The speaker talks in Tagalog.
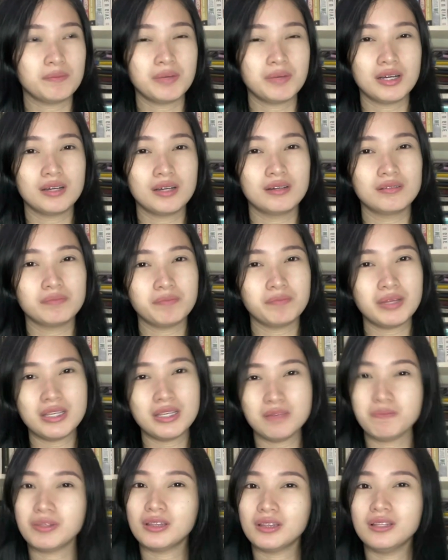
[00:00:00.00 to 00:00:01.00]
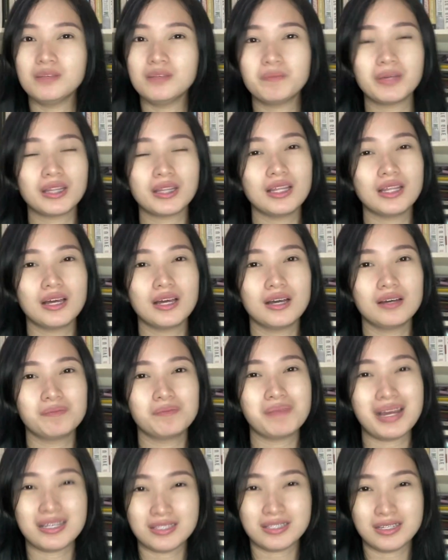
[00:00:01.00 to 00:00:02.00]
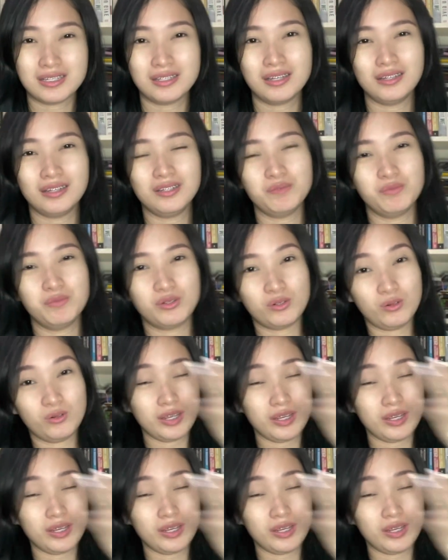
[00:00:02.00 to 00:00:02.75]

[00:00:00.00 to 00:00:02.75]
magpalipat-lipat ng basa ng libro